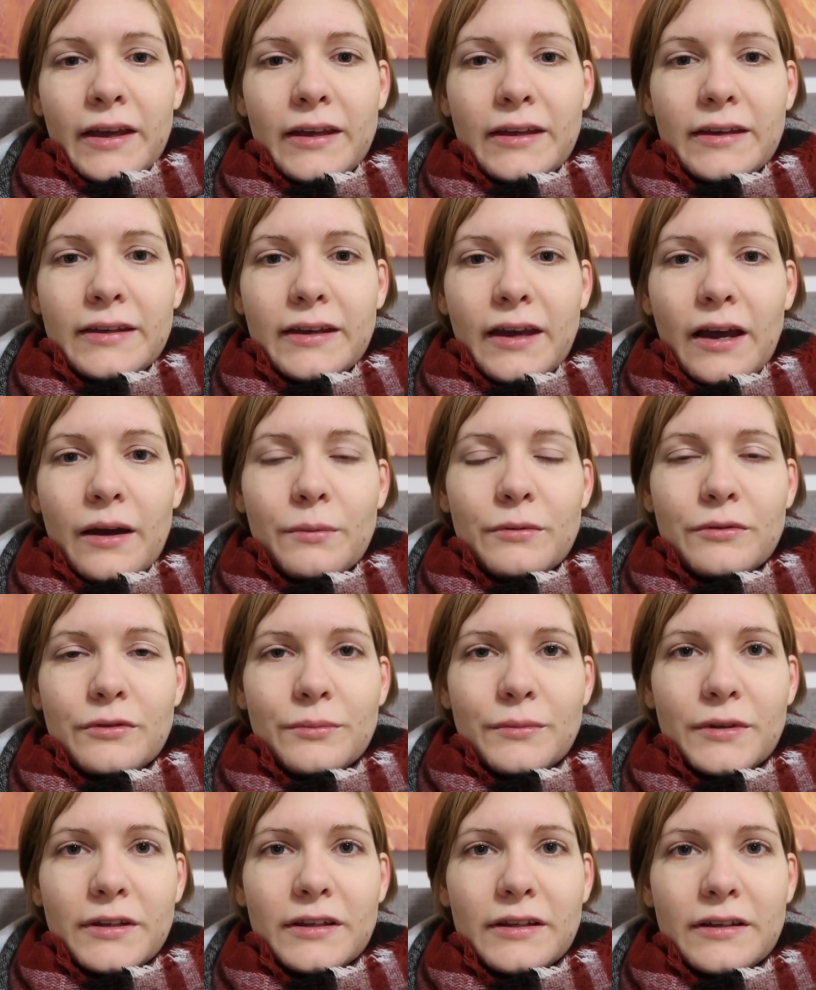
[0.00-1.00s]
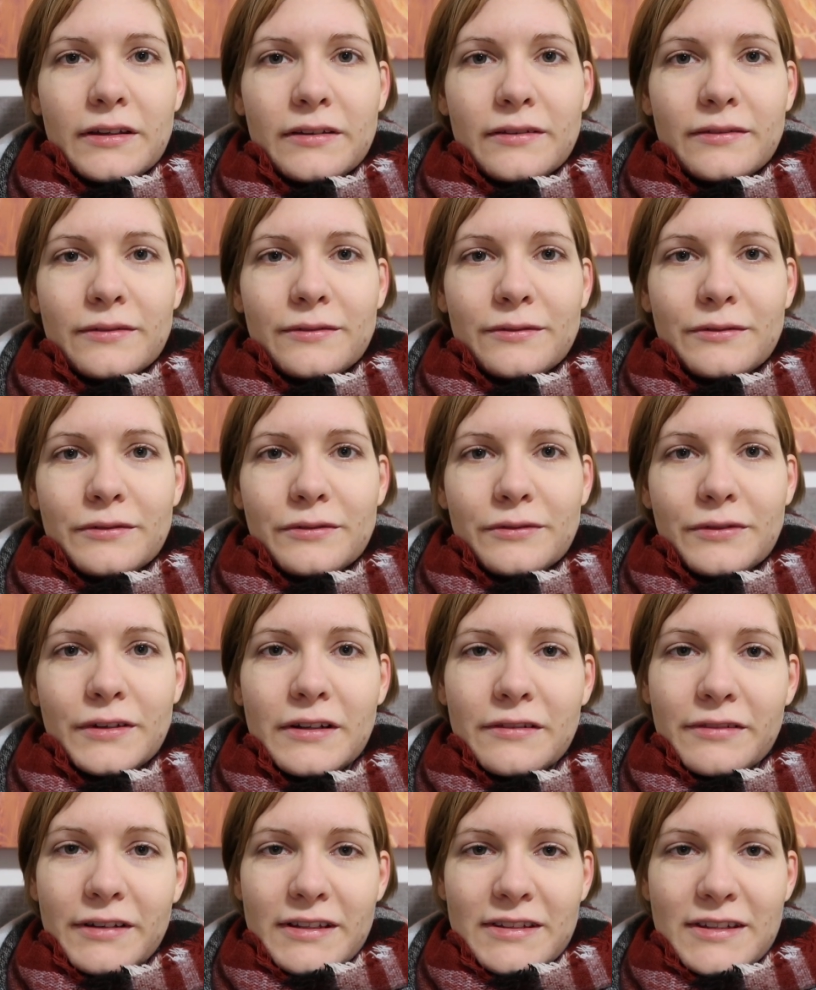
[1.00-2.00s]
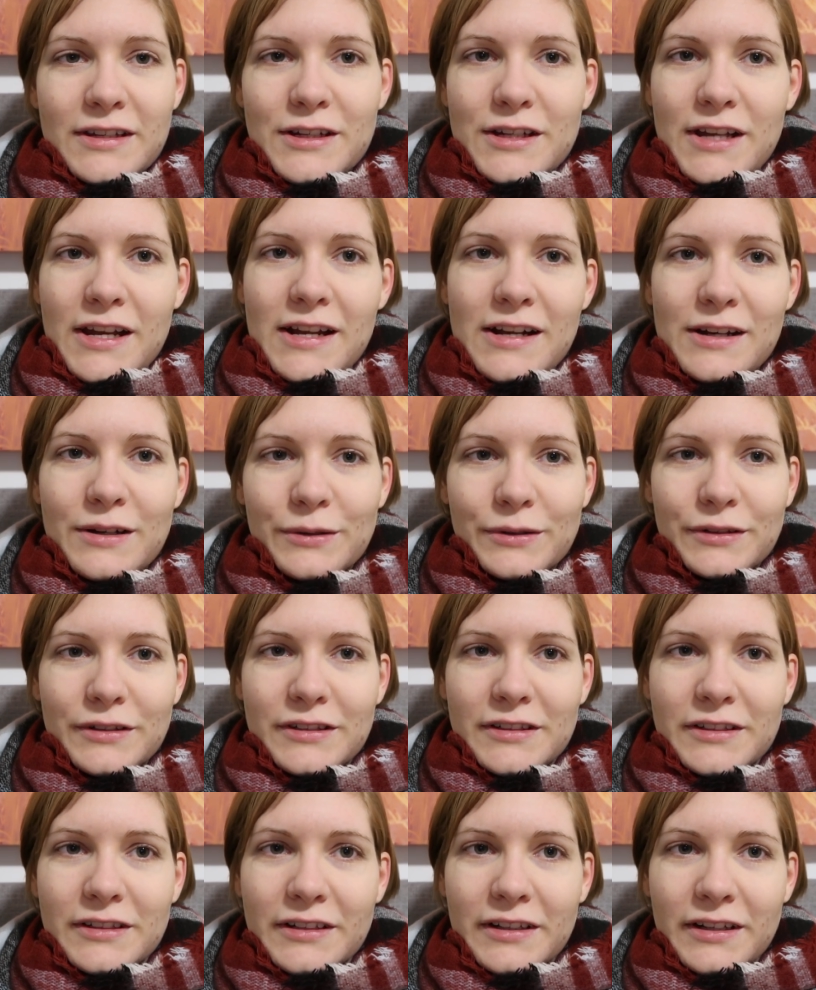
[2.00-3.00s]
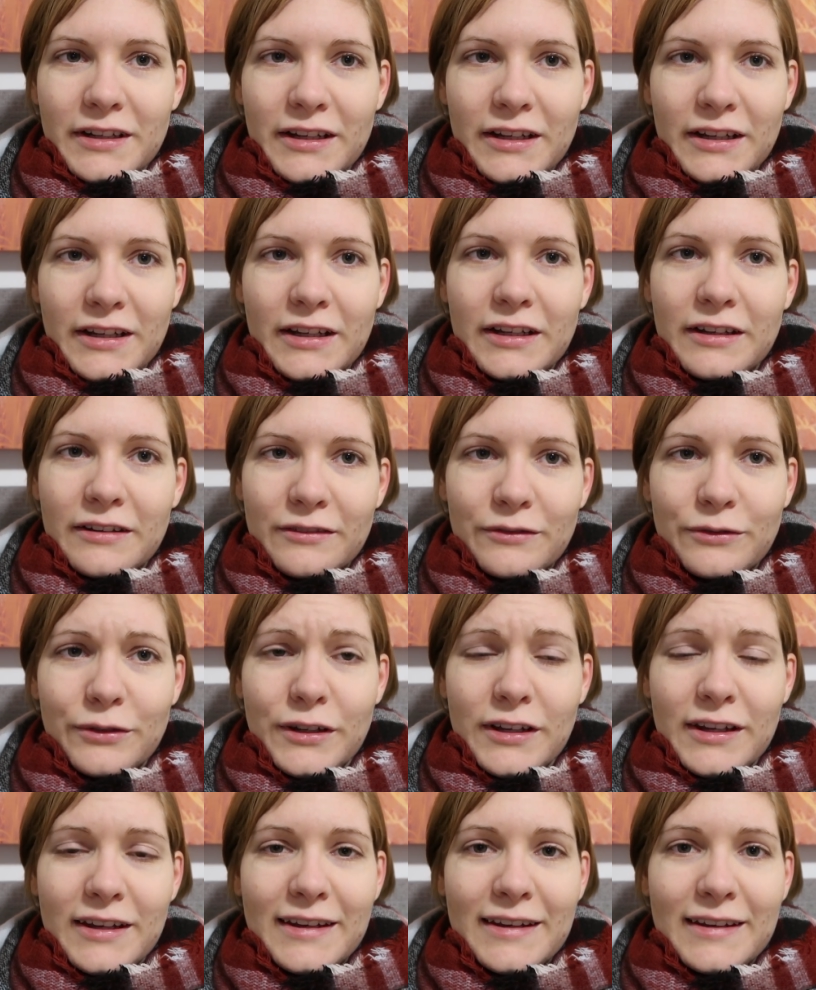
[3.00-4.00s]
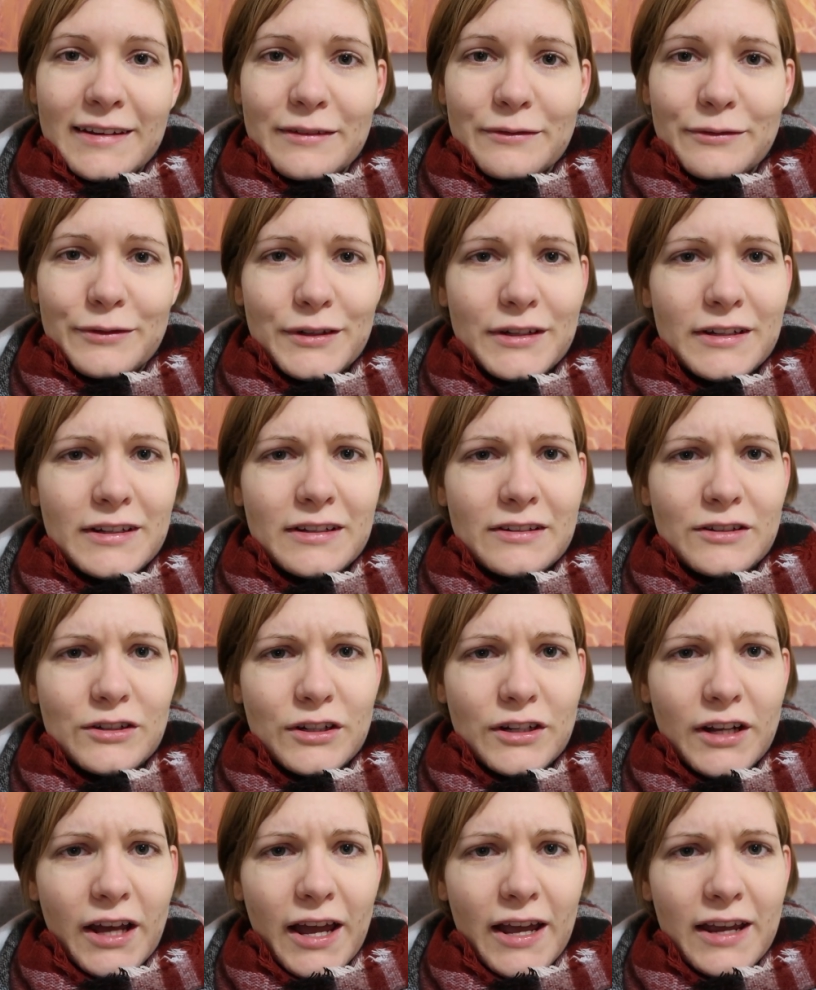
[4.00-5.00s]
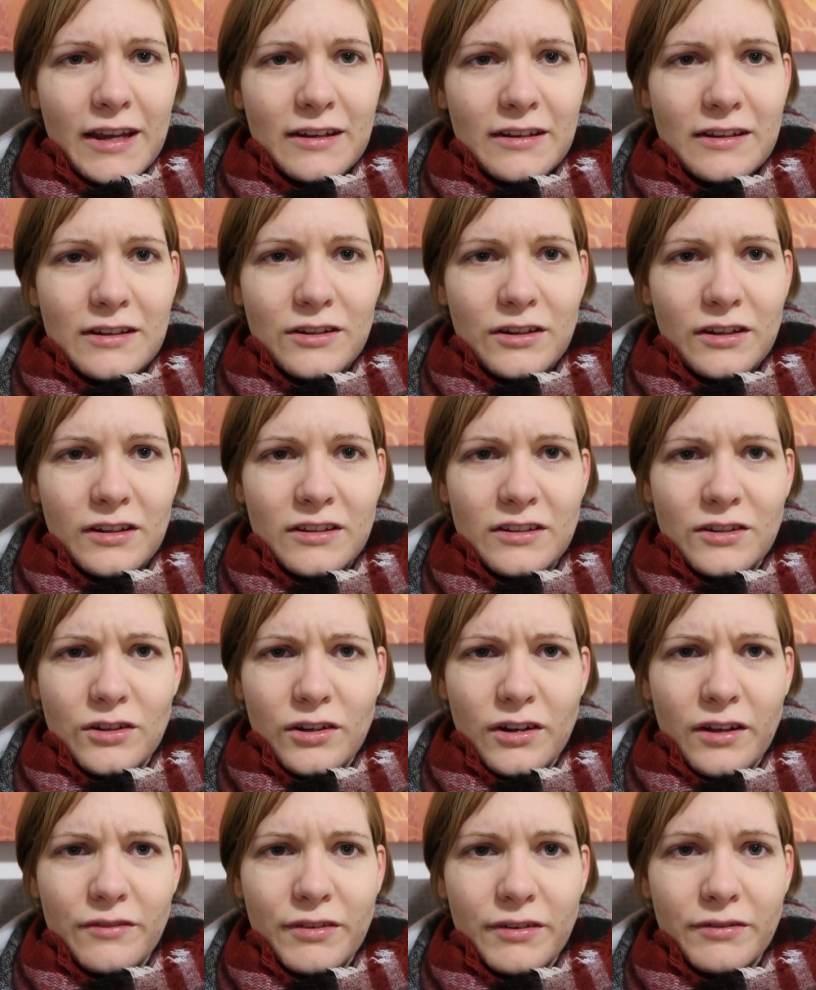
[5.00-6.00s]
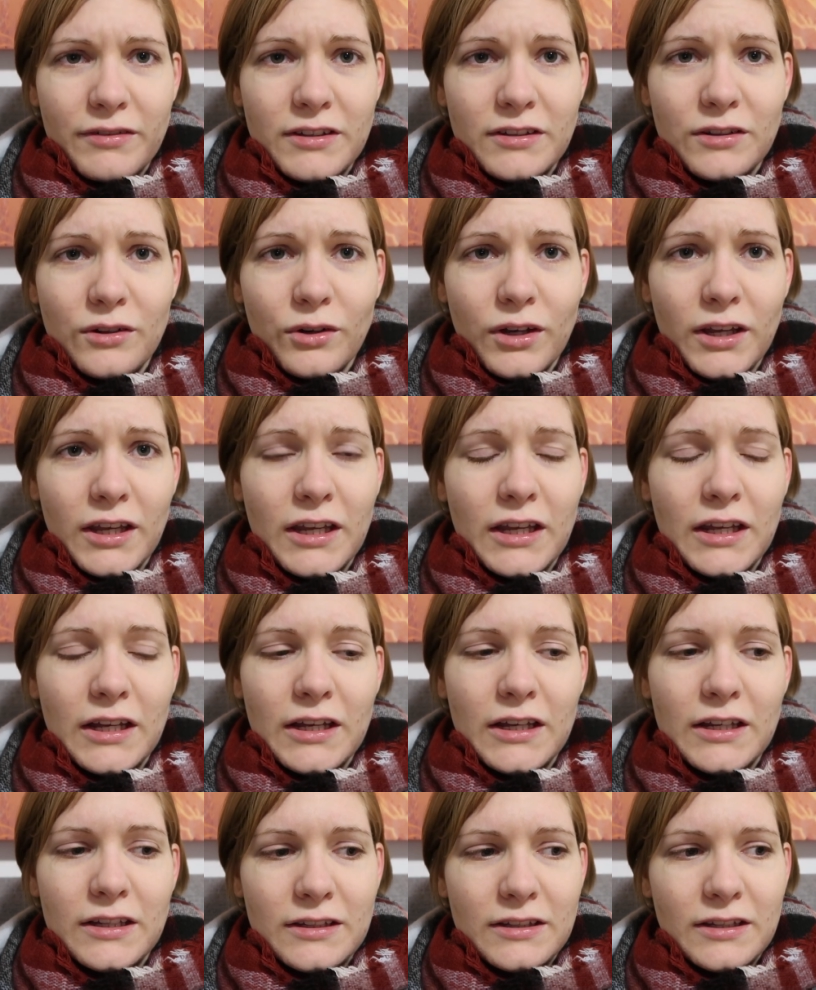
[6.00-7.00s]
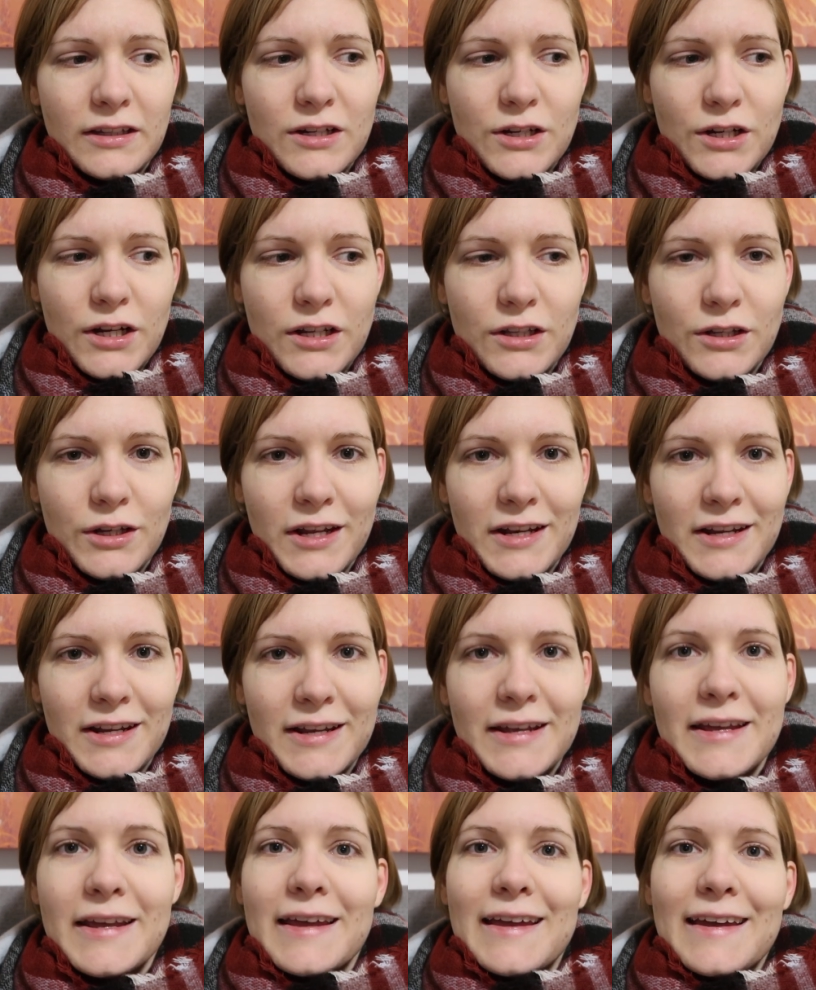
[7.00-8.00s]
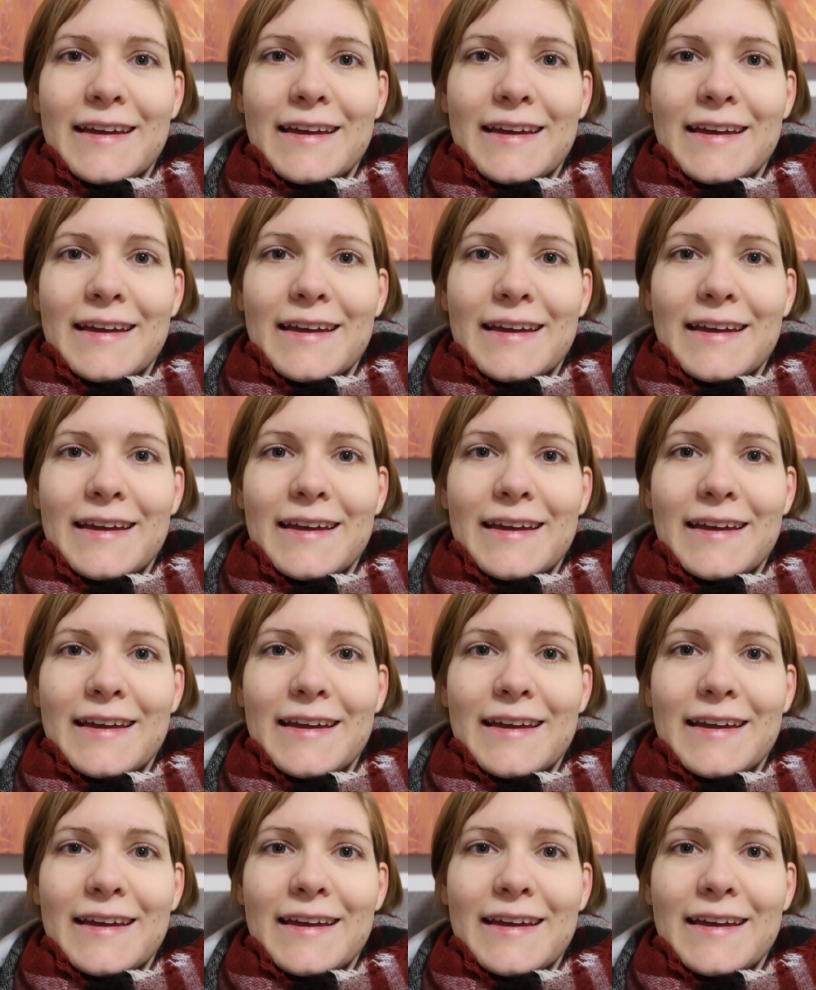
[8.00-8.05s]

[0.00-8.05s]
ich habe für mich viel festgestellt und für diejenigen, für die das schon reicht, die jetzt schon einfach wissen, okay, es ist anscheinend zu Ende,